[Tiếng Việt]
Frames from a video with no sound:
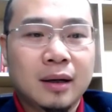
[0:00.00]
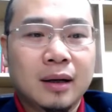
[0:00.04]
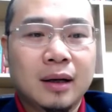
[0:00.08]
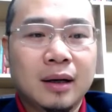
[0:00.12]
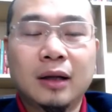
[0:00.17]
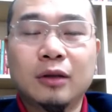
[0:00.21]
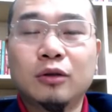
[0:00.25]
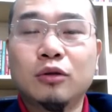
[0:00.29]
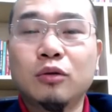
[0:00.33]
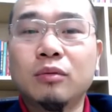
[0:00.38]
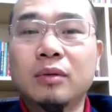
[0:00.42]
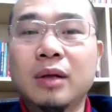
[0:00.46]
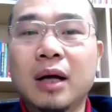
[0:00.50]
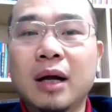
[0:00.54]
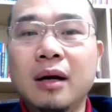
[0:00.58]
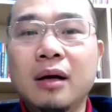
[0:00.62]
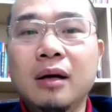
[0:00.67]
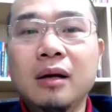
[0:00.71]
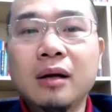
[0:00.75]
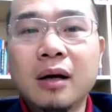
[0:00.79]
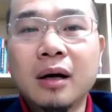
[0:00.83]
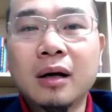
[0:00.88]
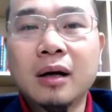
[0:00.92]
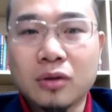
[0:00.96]
là chúng ta
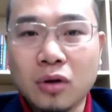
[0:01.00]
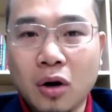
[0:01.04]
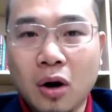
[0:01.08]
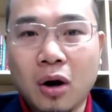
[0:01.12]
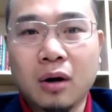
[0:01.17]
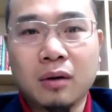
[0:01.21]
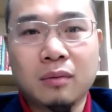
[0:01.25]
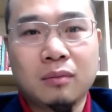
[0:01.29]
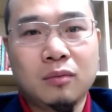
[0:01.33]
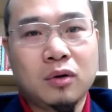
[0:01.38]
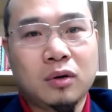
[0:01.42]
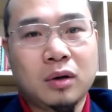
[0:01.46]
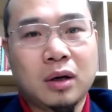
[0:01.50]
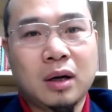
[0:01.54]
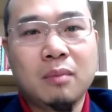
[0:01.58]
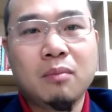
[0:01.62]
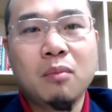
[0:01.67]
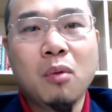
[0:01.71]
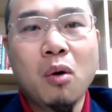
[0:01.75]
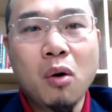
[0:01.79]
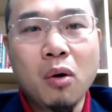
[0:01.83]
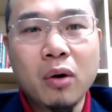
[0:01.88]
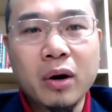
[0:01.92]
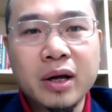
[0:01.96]
lựa chọn một cái
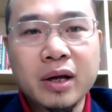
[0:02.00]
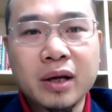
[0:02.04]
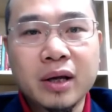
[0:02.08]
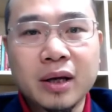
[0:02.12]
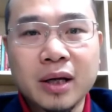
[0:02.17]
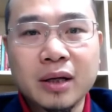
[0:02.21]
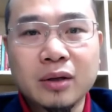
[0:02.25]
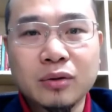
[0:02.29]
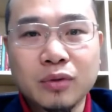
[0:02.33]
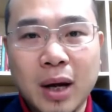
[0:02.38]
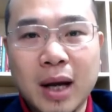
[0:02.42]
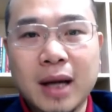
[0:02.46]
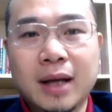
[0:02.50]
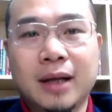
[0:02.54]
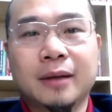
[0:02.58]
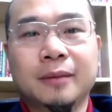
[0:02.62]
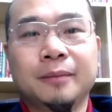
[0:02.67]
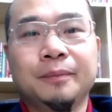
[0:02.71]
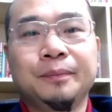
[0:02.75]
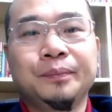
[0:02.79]
mô hình kinh doanh,